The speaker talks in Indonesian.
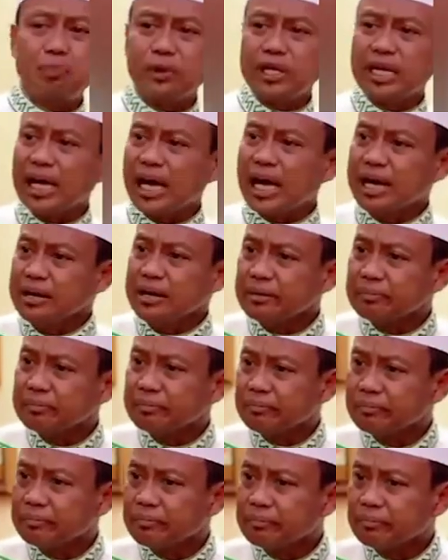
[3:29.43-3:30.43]
Ada pilihan?
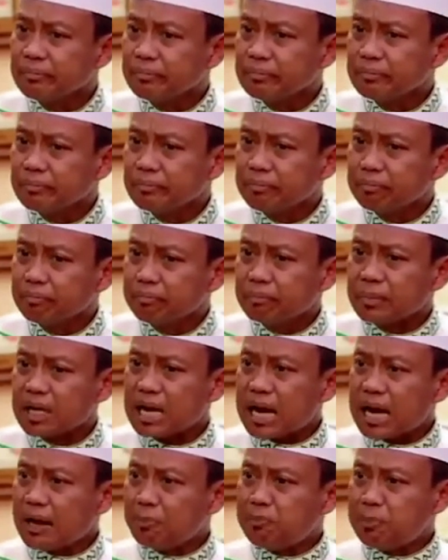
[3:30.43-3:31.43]

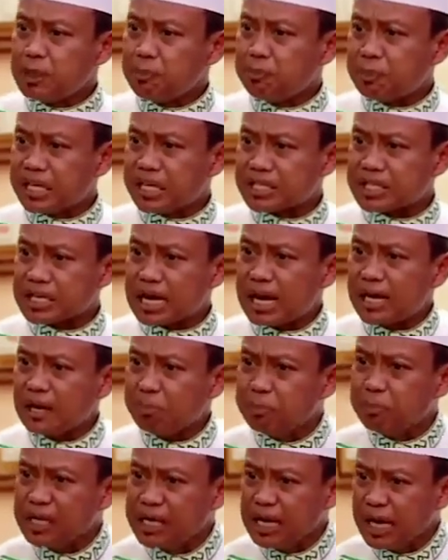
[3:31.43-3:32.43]
Kala
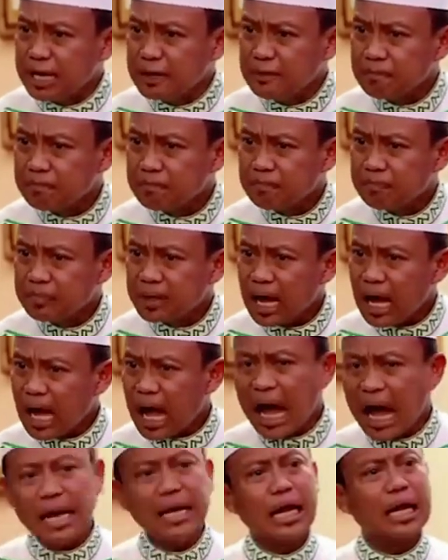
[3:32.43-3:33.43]
pilpres, ada pilihan?
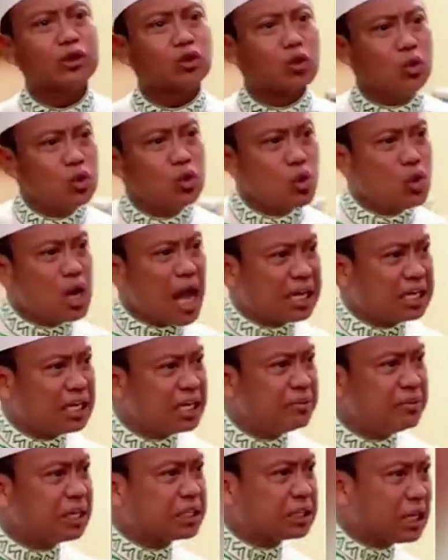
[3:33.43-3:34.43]
Ada. Tunggu
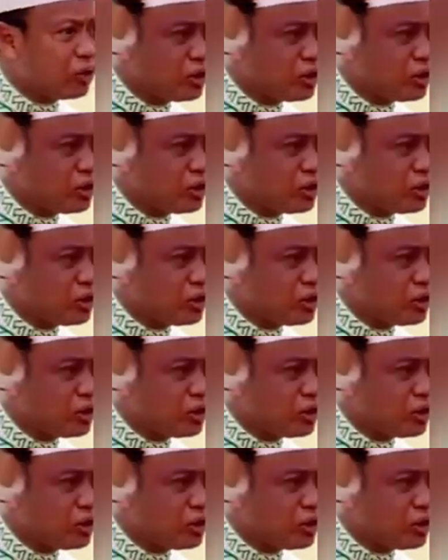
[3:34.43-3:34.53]
lagi